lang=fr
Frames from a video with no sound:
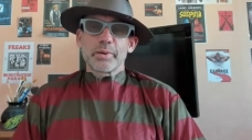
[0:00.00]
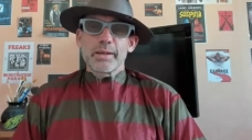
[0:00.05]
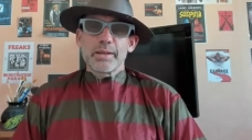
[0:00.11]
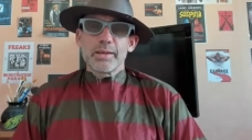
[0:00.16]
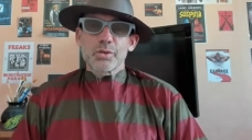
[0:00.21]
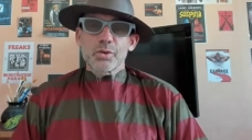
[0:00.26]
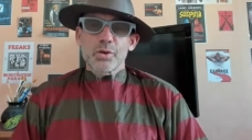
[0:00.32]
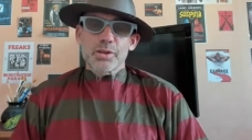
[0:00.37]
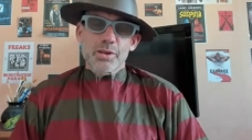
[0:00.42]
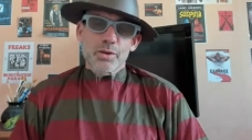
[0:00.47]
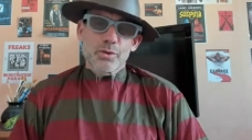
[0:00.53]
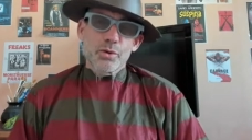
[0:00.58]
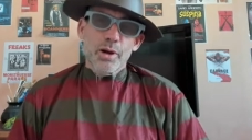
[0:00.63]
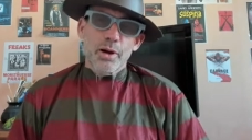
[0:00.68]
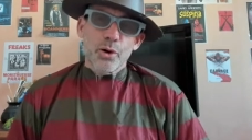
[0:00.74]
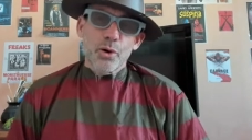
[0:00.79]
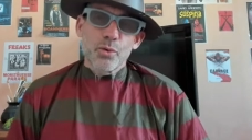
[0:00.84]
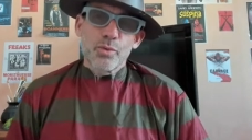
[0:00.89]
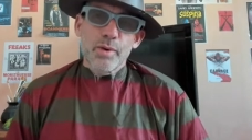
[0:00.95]
que j'ai eue à
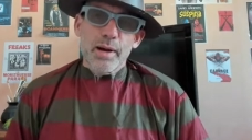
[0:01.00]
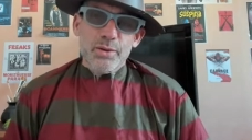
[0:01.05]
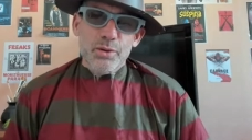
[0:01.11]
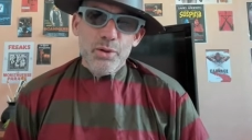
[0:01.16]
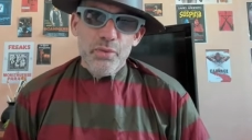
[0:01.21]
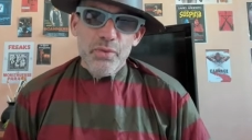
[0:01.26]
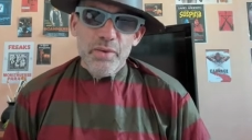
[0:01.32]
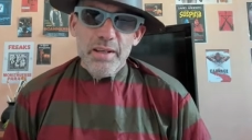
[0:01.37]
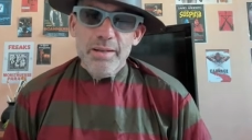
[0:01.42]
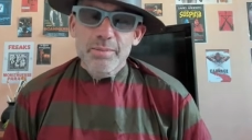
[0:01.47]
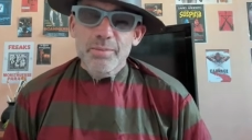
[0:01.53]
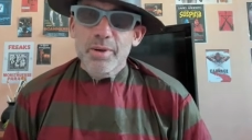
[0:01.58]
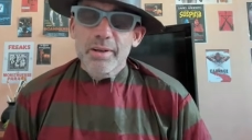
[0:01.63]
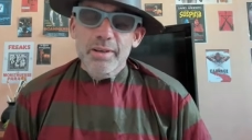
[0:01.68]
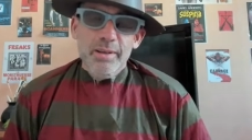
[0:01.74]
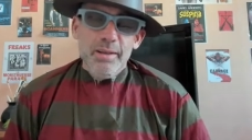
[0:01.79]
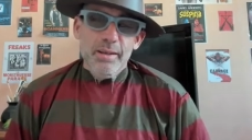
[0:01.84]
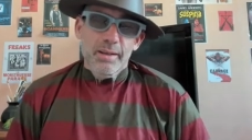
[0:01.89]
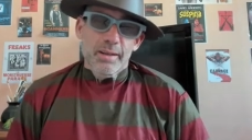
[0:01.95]
revoir ce film.
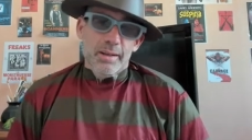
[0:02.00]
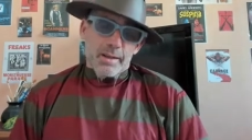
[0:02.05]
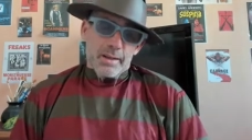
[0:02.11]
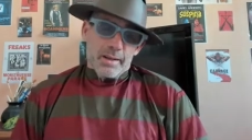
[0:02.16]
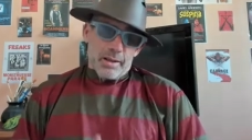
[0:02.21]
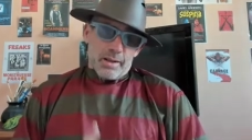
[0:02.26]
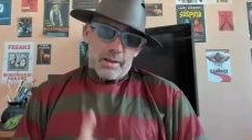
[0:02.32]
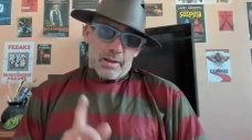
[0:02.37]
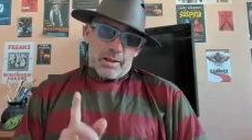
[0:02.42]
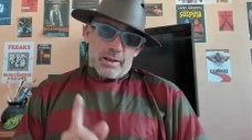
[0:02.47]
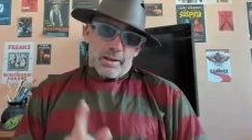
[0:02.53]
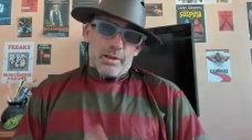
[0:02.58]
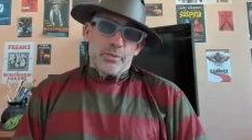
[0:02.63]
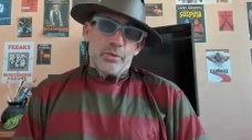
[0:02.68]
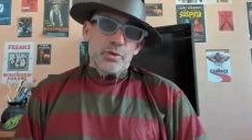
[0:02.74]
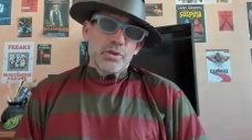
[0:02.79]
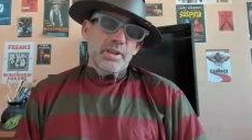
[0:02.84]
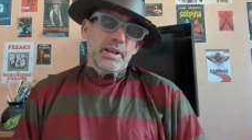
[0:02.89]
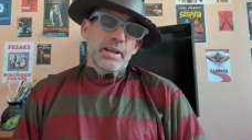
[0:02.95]
Il faut
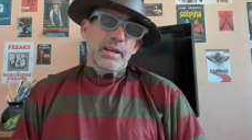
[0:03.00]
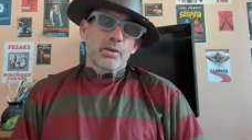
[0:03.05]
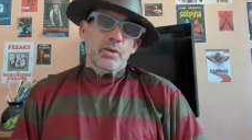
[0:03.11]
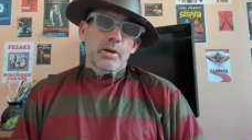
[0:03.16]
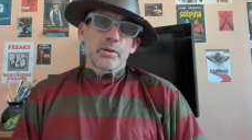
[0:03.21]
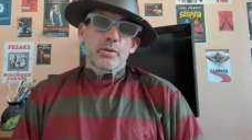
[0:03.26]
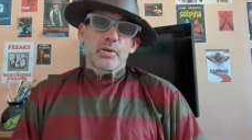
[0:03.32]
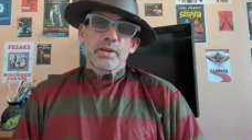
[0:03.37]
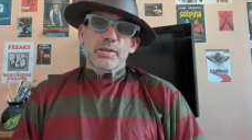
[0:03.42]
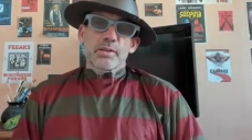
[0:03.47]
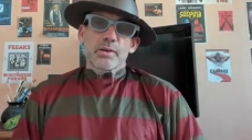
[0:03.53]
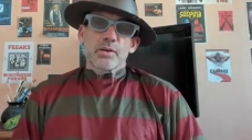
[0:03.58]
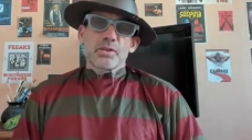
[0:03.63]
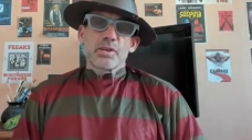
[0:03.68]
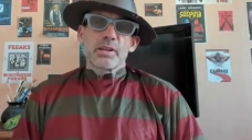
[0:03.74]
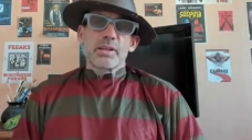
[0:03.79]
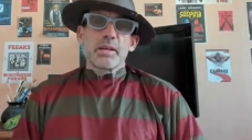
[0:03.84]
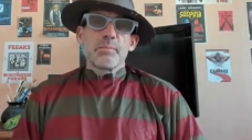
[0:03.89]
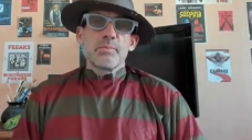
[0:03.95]
dire qu'étant adolescent, j'ai été
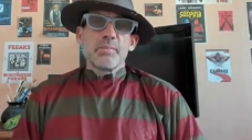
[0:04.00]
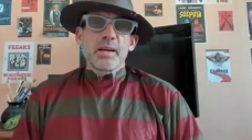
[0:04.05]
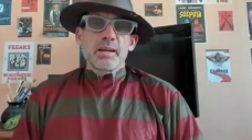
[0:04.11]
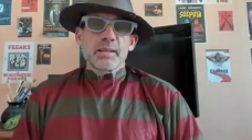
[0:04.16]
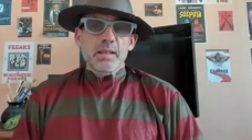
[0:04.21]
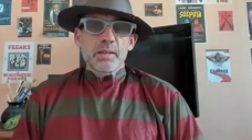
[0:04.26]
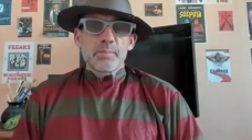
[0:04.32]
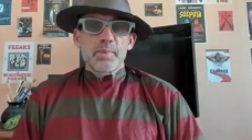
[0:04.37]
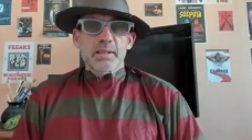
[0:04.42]
bercé par ces